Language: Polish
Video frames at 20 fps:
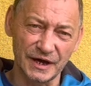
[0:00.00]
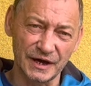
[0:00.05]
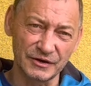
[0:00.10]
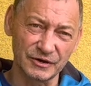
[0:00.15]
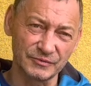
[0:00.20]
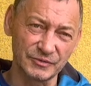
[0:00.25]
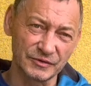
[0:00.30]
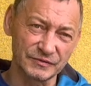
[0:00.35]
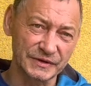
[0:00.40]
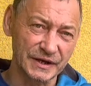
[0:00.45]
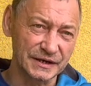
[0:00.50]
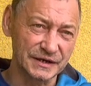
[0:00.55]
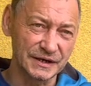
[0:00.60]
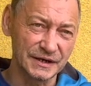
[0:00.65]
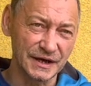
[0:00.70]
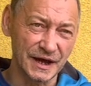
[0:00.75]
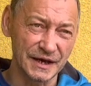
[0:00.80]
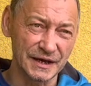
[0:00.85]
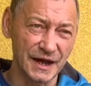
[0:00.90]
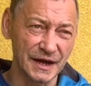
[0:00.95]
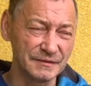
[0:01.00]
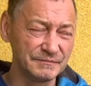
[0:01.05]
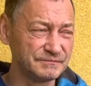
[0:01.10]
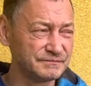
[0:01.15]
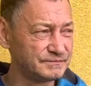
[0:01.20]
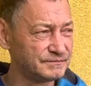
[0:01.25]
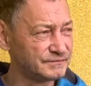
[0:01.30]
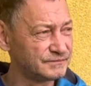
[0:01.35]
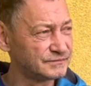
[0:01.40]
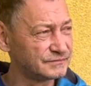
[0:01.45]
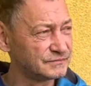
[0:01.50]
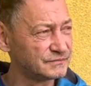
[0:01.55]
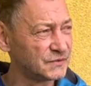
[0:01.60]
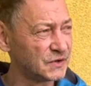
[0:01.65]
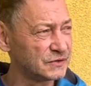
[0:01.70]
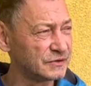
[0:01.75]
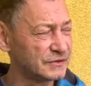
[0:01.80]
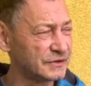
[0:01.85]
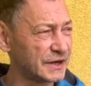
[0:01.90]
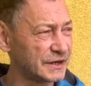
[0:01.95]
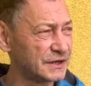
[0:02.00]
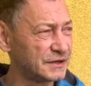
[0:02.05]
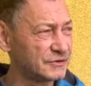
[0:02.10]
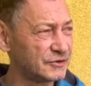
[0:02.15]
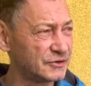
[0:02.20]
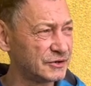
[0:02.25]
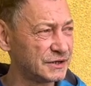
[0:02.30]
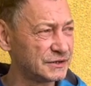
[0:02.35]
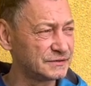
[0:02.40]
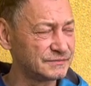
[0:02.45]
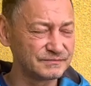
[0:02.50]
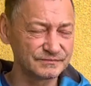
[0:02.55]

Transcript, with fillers: a robią takie jaja, no to takie trochę